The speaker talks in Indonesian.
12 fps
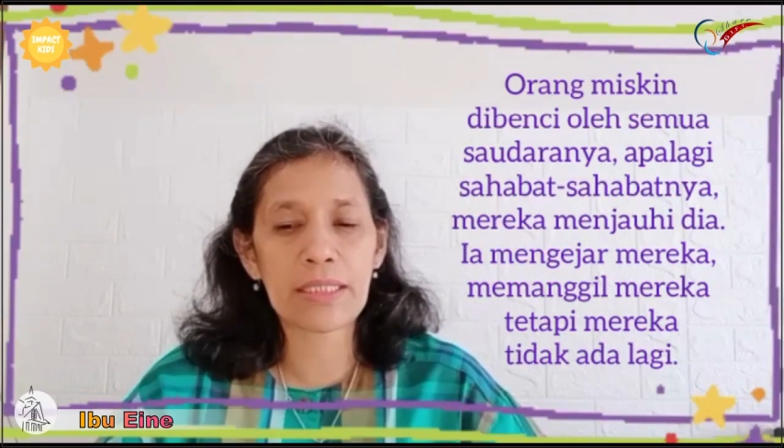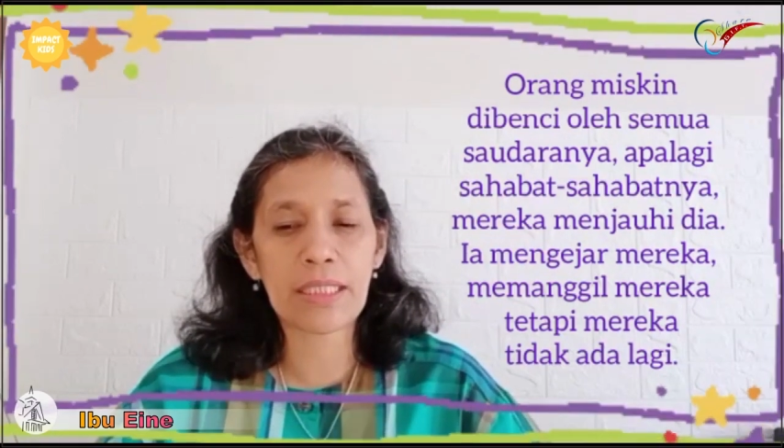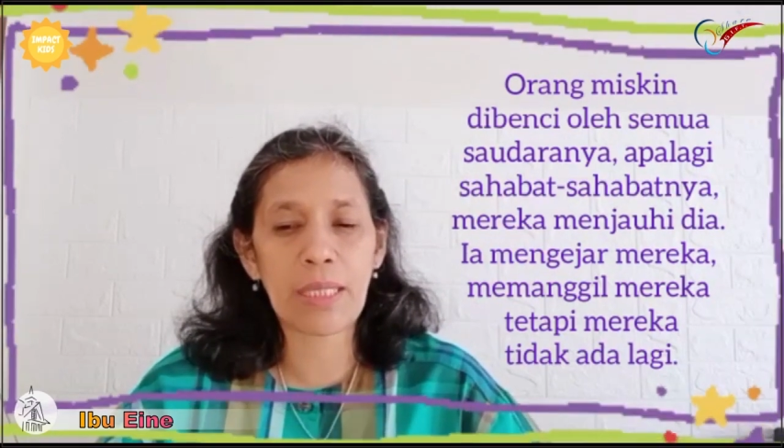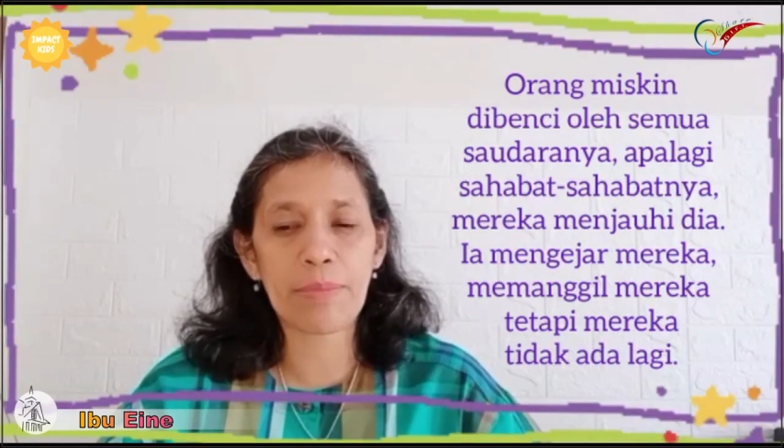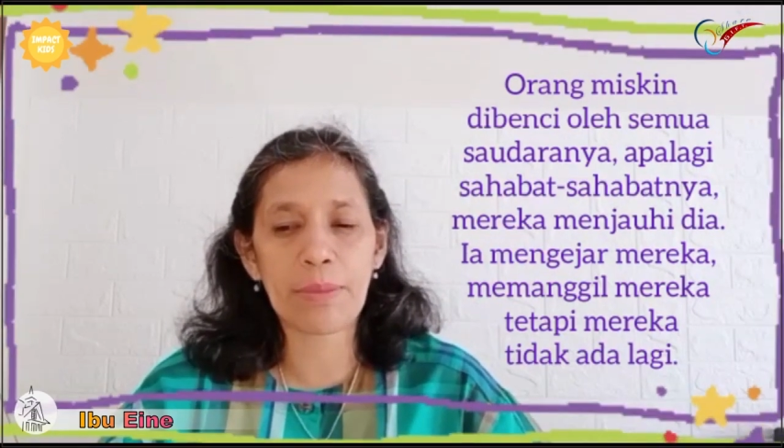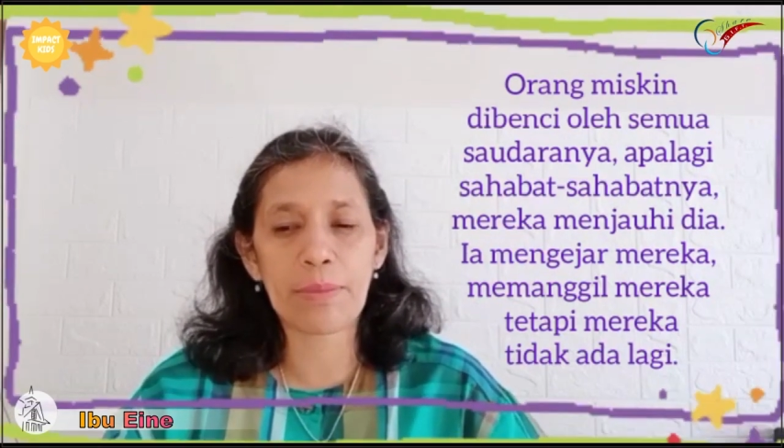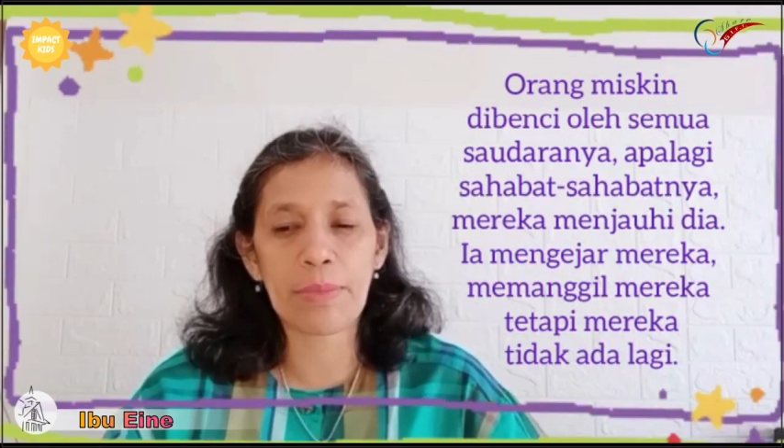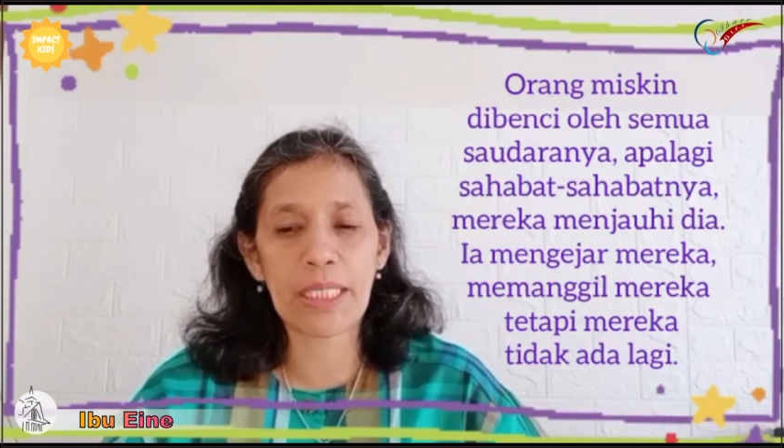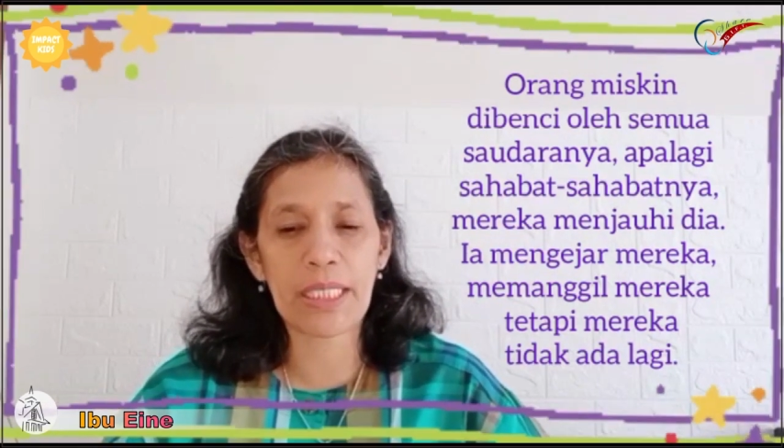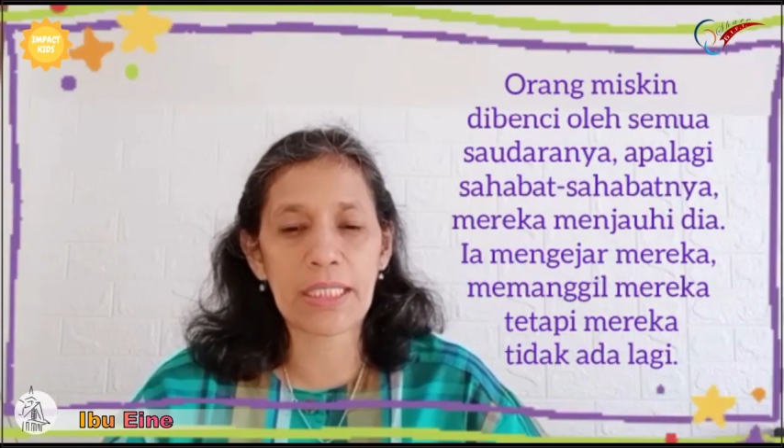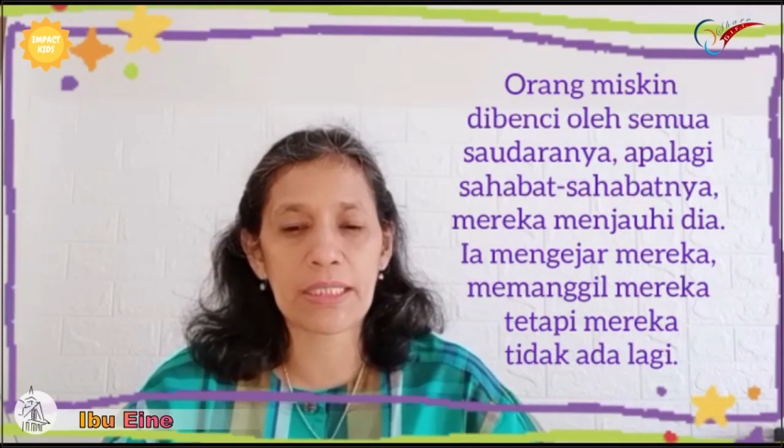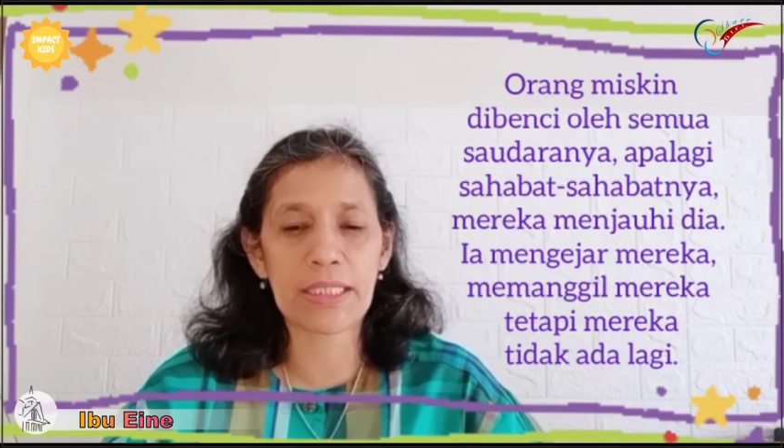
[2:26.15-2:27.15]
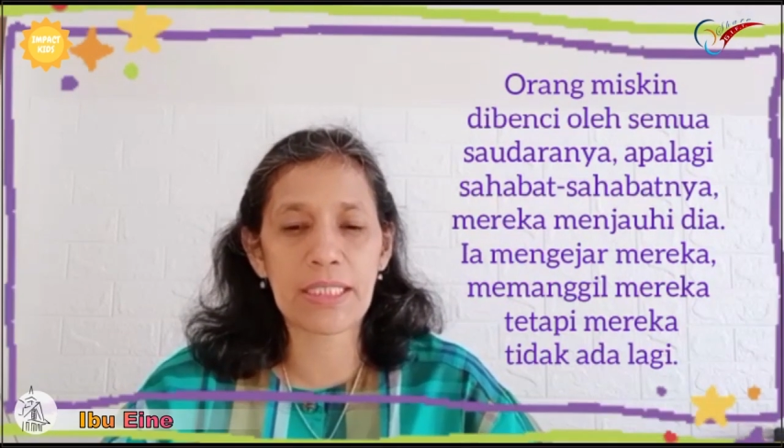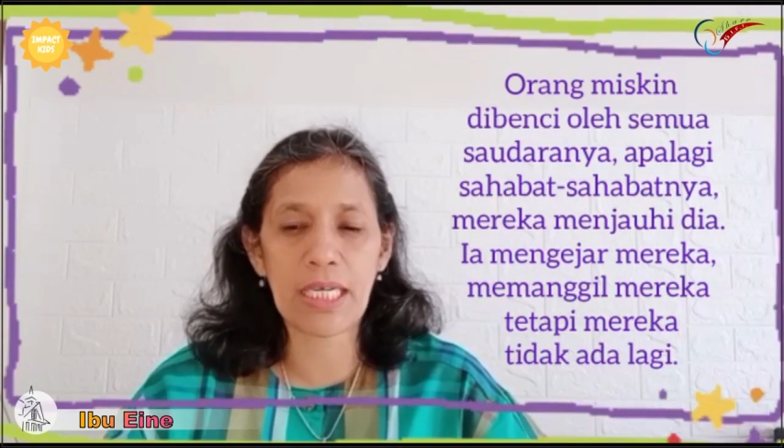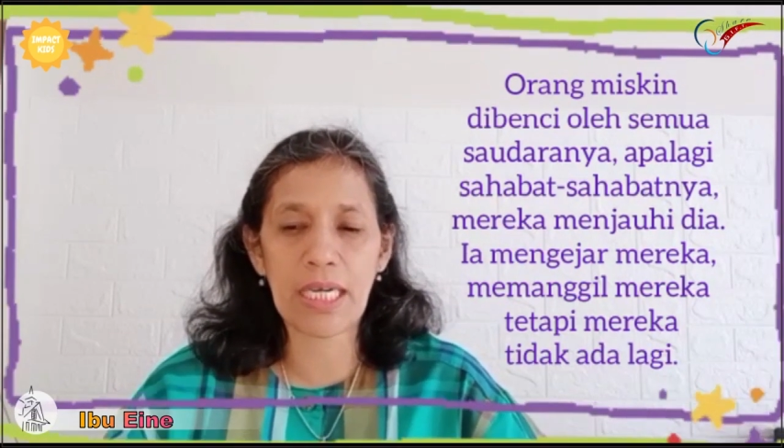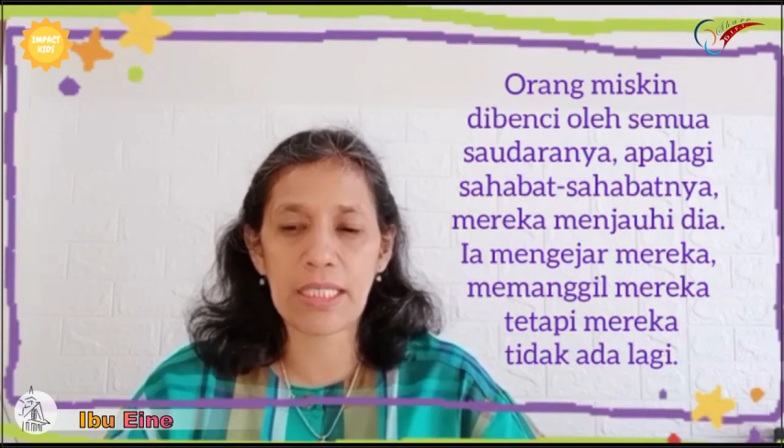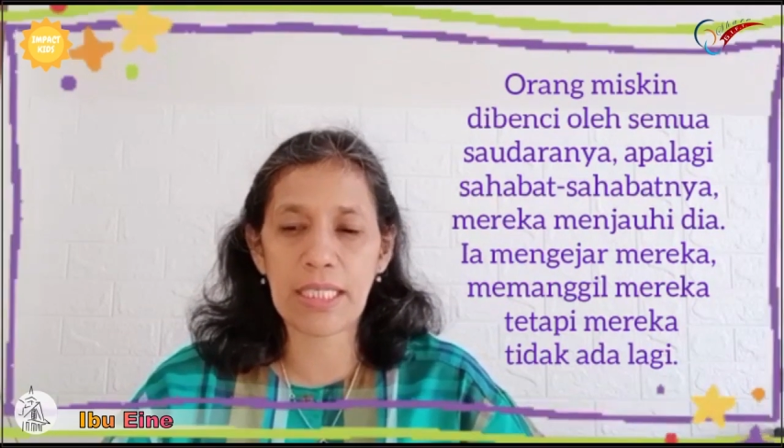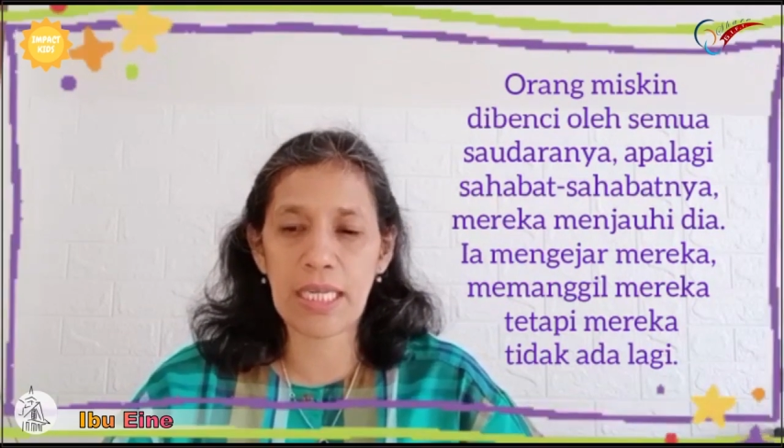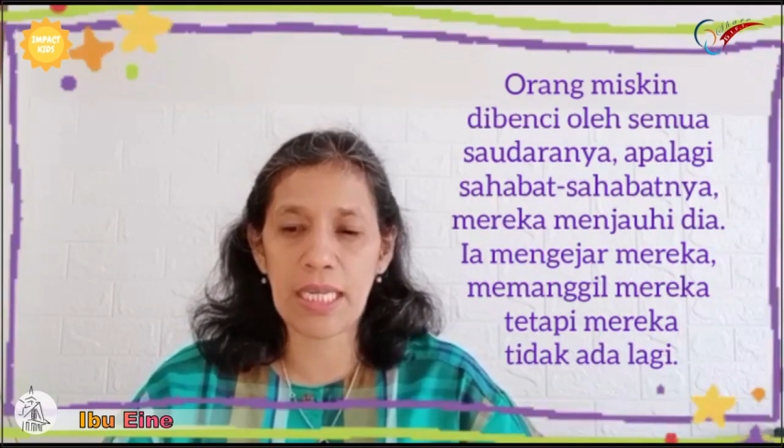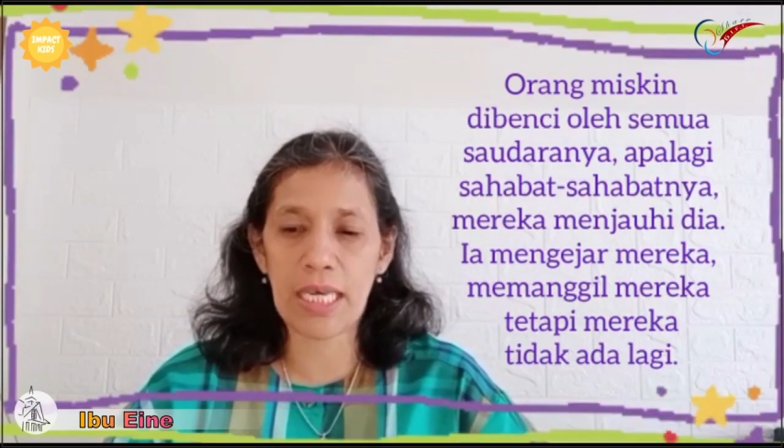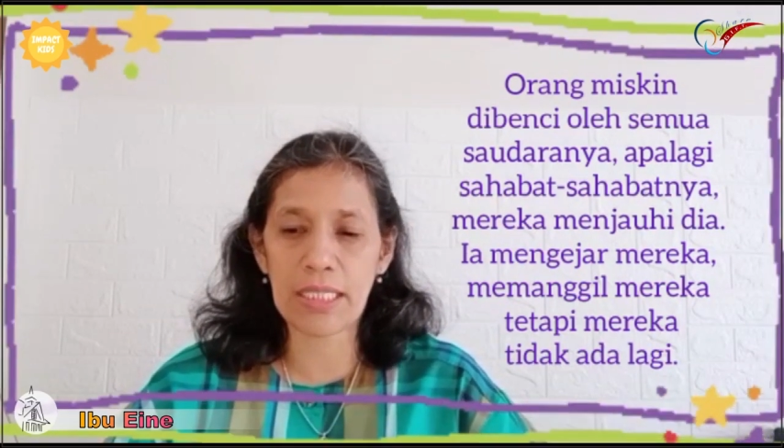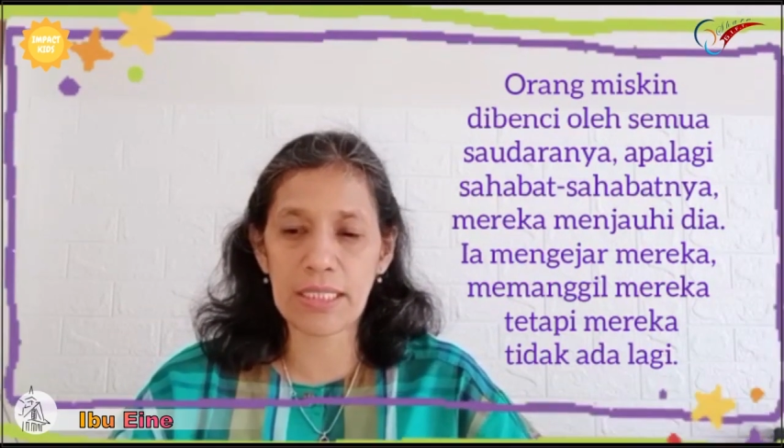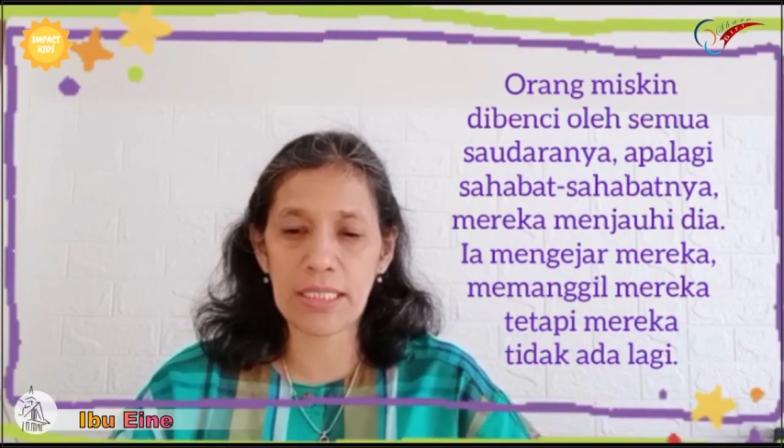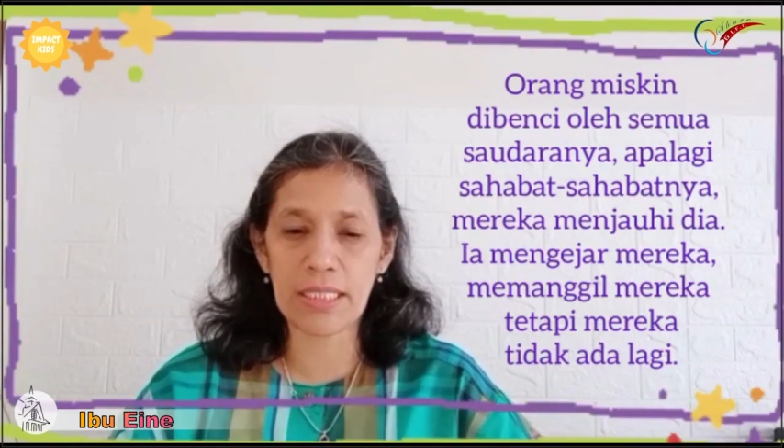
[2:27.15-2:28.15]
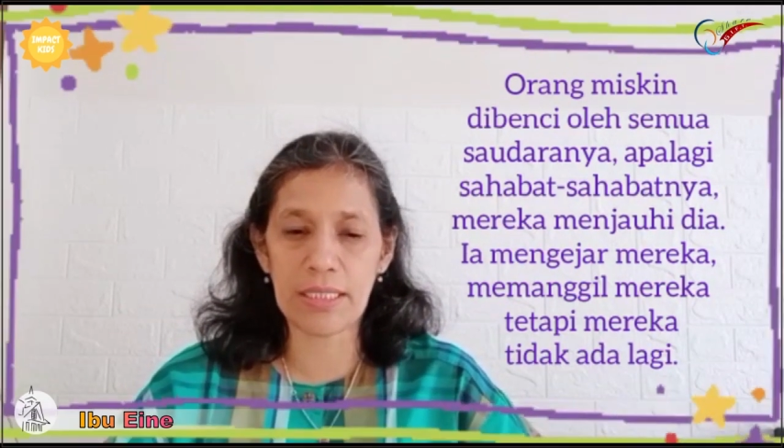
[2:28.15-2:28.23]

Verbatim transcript: tetapi mereka tidak ada lagi.